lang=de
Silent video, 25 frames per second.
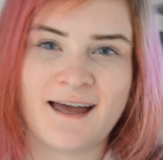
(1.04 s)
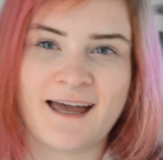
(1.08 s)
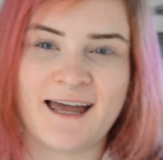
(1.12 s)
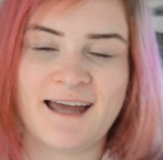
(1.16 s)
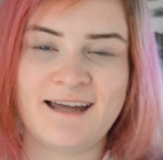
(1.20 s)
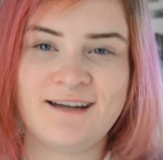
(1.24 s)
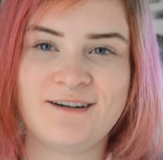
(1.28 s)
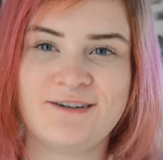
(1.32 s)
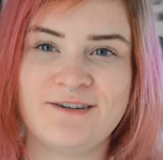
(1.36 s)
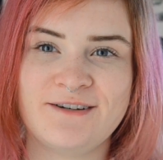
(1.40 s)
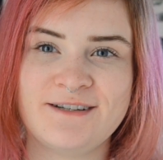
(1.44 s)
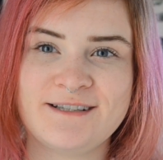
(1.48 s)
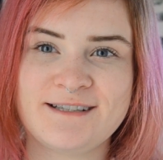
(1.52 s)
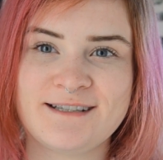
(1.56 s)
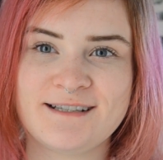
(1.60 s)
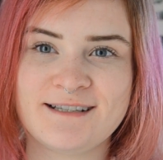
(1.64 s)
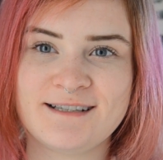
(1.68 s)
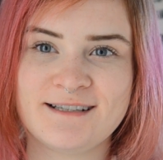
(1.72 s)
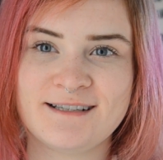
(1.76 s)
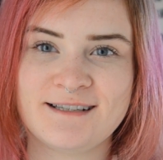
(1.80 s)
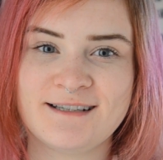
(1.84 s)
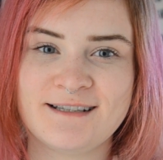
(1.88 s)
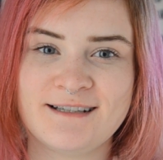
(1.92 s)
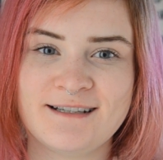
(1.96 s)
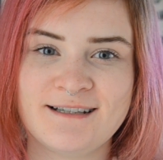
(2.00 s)
Hey Leute,
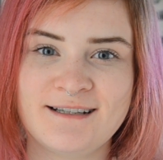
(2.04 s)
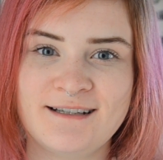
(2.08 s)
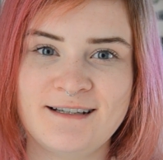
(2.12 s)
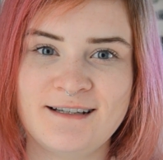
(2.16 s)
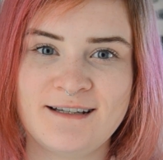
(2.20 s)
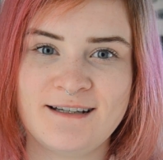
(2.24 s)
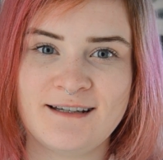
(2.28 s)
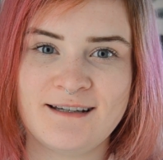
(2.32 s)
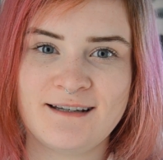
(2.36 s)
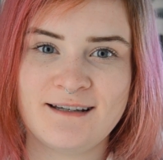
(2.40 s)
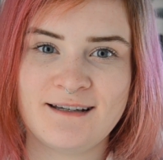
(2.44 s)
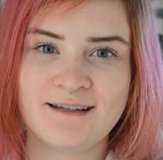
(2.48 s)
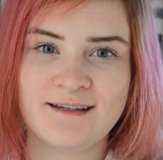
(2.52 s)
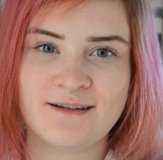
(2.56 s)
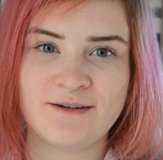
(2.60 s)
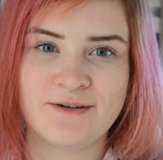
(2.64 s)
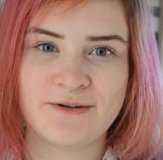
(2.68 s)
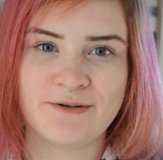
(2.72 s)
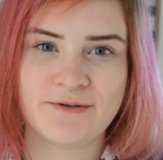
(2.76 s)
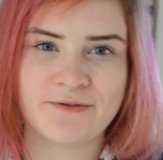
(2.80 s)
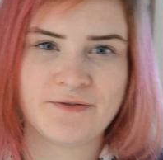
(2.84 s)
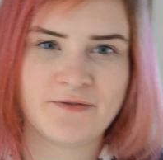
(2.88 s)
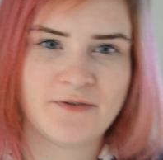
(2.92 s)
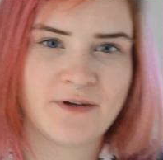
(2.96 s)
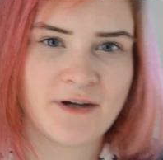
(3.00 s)

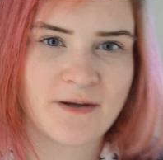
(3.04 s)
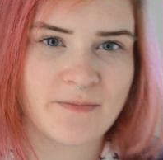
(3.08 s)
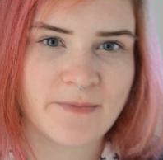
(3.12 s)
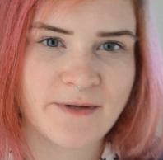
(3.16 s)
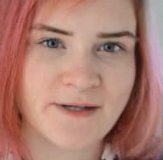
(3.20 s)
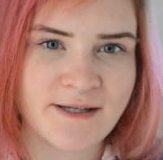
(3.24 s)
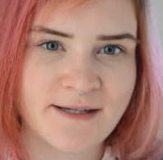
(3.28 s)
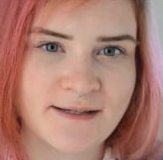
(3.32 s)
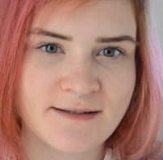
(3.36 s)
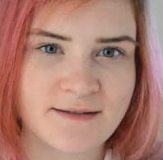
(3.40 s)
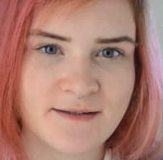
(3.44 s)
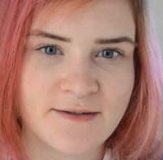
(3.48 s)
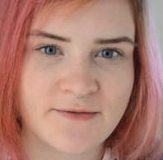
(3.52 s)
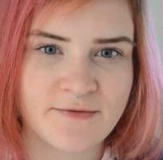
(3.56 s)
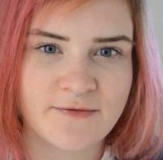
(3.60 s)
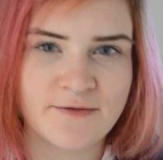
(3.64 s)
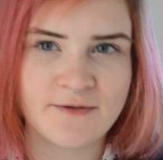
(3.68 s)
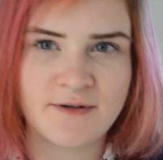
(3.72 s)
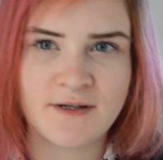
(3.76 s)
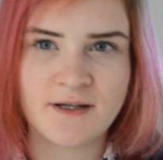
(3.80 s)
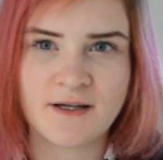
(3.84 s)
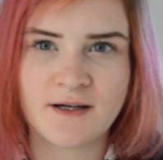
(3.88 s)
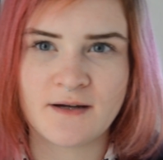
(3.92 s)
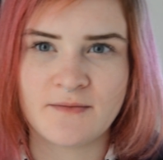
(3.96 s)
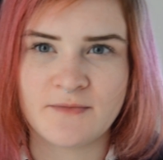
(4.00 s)
irgendwie habe ich das
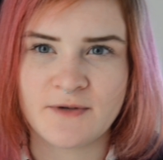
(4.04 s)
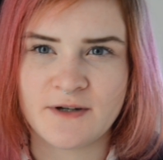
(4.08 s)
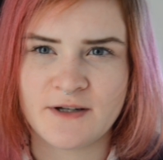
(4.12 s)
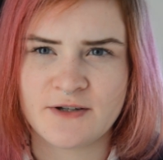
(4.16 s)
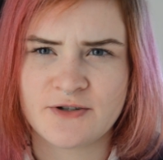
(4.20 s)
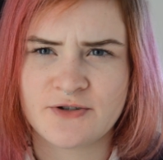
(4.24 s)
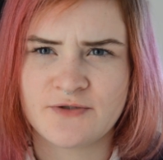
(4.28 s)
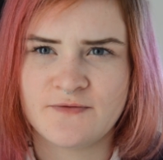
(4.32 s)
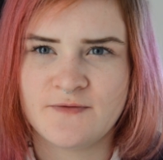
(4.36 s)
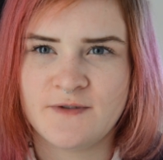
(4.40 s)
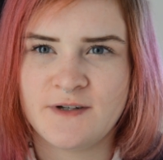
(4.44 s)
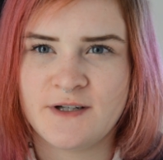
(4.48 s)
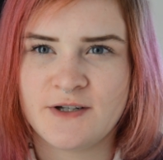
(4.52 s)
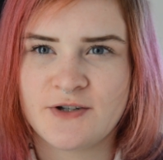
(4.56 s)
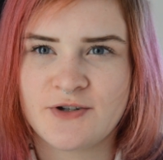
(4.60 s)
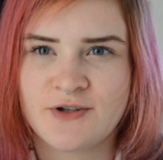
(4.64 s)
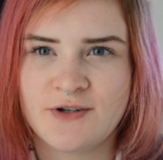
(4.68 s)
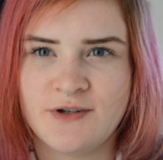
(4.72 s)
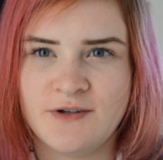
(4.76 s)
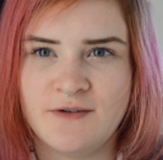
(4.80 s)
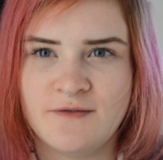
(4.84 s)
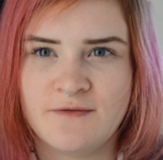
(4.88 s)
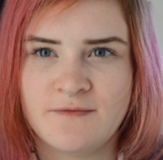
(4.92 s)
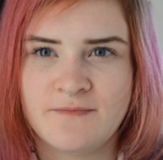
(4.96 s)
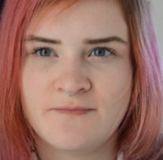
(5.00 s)
Gefühl, die Kamera ist schon wieder
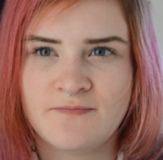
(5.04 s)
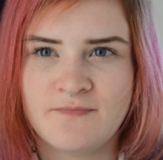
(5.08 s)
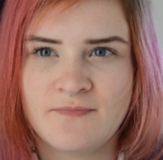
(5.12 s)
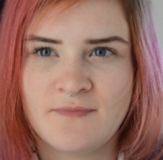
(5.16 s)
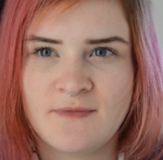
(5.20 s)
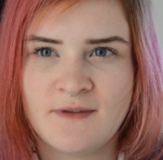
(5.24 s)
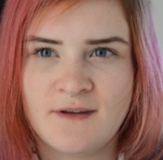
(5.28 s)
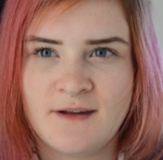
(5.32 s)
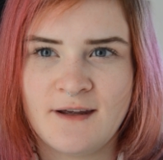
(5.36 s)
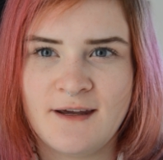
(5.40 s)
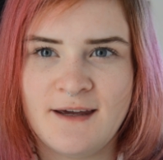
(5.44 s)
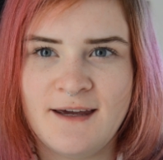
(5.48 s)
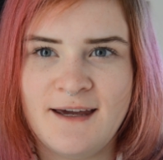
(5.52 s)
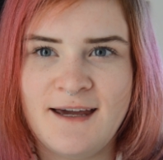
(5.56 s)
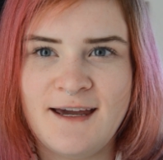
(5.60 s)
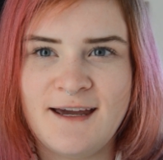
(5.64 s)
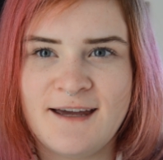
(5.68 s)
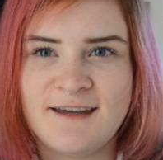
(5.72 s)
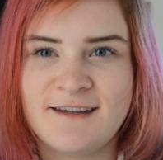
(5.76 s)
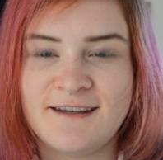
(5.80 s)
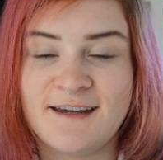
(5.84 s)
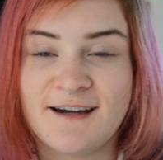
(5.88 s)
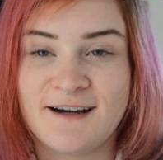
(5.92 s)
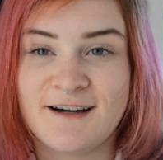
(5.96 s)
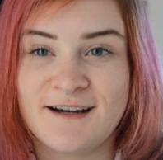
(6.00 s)
schief.
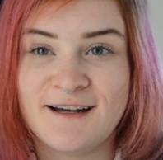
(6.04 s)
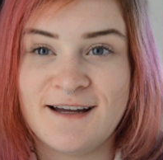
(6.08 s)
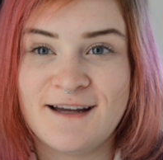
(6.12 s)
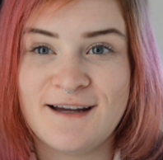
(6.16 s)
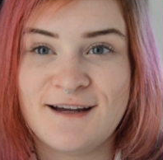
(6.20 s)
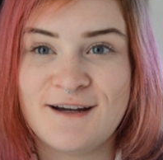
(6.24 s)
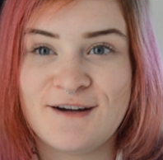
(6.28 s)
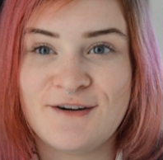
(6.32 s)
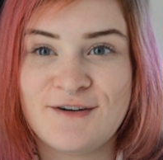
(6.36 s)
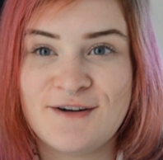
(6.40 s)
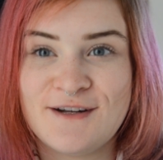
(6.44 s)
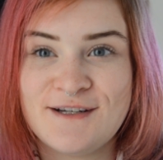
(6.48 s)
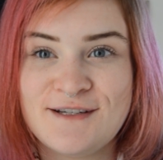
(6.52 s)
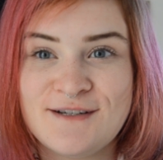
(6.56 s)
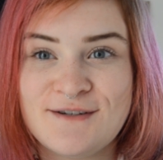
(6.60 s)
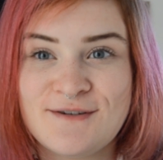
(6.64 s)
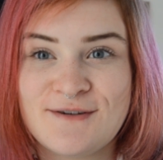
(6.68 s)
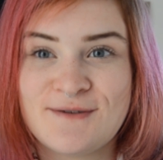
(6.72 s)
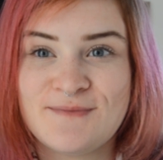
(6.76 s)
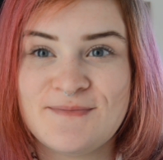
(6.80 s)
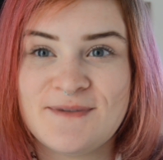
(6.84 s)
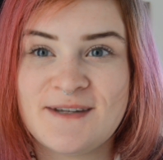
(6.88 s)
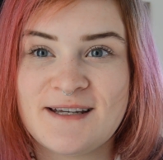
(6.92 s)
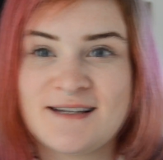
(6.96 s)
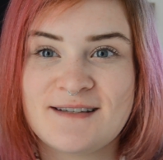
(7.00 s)
Ja, äh, heute
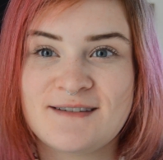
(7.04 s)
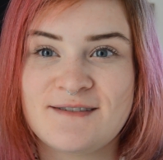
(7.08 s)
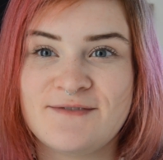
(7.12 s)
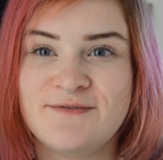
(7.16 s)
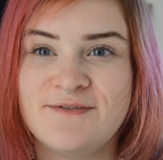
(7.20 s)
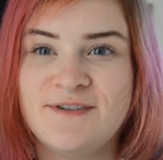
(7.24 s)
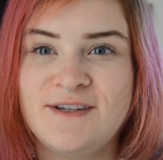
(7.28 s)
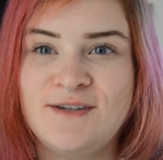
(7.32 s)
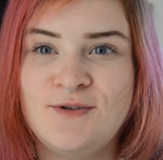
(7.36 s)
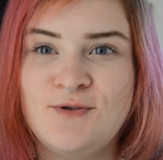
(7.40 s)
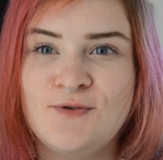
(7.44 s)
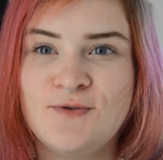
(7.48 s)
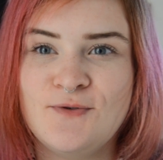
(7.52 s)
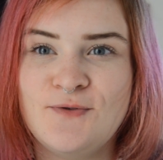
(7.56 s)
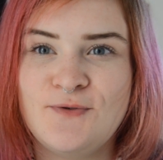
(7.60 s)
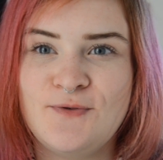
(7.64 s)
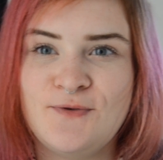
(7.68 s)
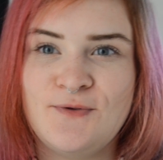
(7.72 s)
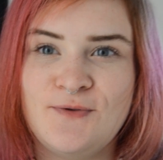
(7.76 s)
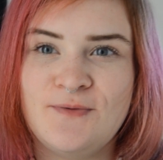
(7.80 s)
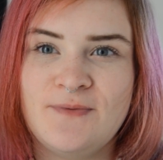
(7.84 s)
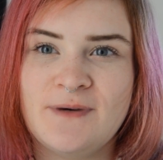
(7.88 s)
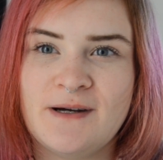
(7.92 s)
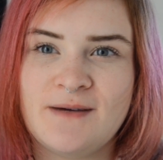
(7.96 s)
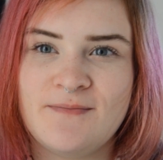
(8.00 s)
kommt das Video
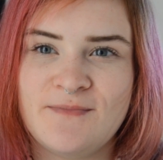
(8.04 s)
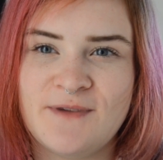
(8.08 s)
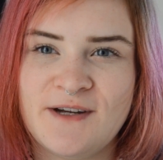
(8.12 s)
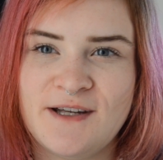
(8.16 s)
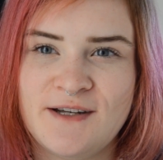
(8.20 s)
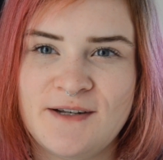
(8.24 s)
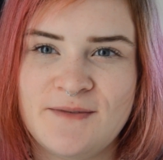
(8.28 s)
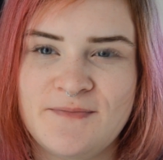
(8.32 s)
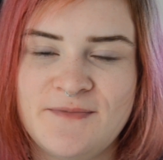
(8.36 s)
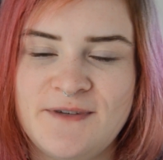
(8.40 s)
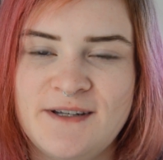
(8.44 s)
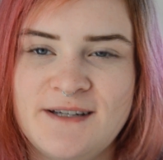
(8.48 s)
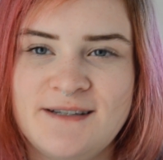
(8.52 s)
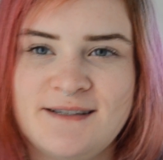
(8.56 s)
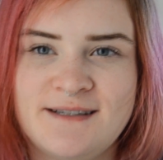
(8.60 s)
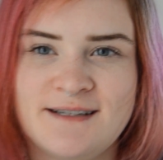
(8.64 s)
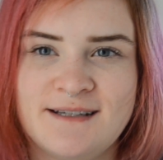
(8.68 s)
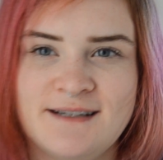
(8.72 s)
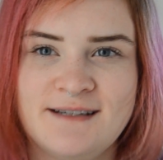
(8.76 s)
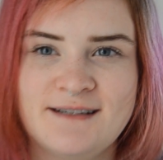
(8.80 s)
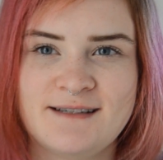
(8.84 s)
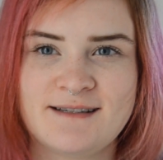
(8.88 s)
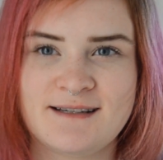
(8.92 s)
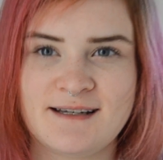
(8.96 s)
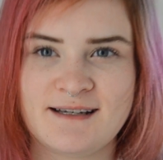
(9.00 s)
über meine
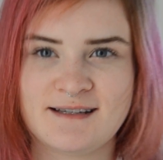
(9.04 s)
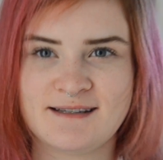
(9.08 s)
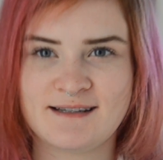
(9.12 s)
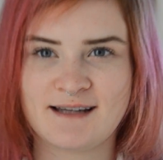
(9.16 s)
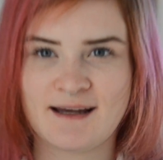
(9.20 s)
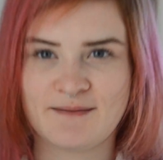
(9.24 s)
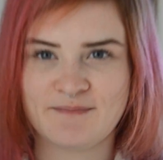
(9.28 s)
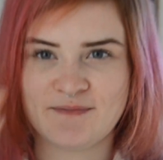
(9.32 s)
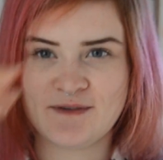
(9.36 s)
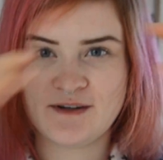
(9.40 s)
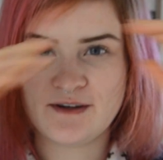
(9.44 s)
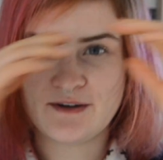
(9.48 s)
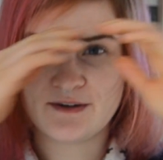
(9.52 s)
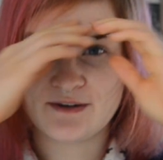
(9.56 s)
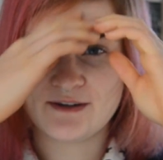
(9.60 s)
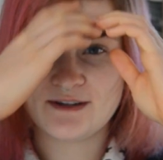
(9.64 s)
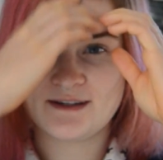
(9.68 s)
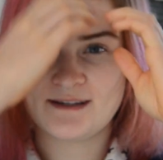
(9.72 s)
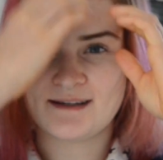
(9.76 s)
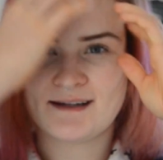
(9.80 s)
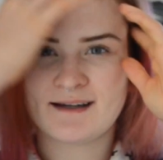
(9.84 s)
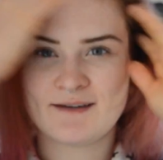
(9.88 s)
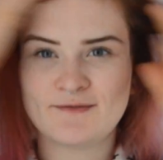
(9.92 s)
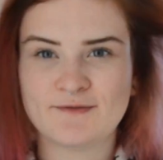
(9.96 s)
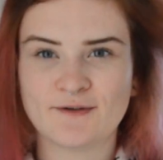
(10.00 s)
Piercings. Das habt ihr
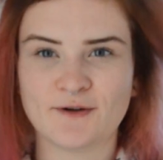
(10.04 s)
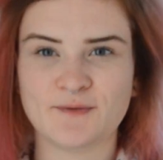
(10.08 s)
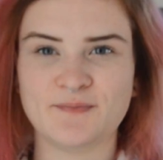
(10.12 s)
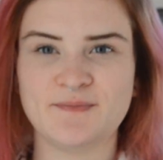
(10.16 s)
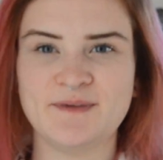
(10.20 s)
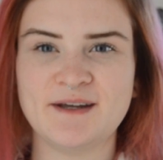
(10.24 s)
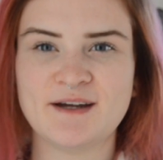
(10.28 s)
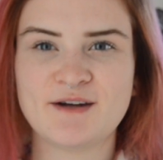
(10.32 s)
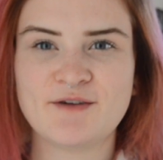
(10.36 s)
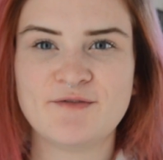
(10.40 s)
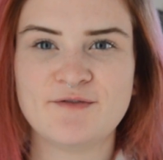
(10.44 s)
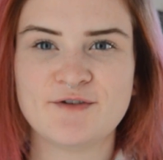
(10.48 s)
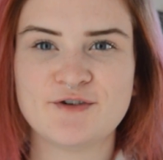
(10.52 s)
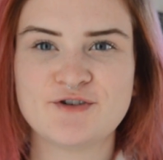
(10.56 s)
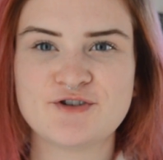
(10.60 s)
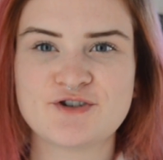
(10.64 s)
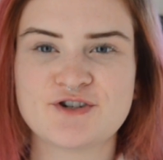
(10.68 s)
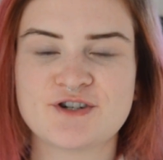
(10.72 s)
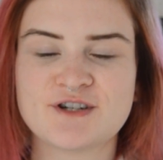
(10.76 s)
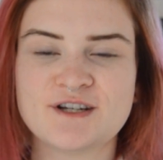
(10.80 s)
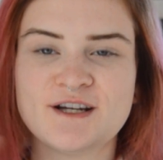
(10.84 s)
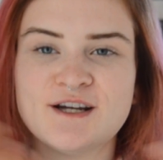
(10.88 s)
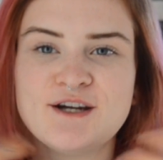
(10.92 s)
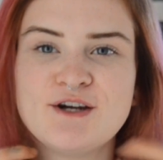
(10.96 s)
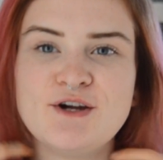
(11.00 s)
euch ja von mir gewünscht.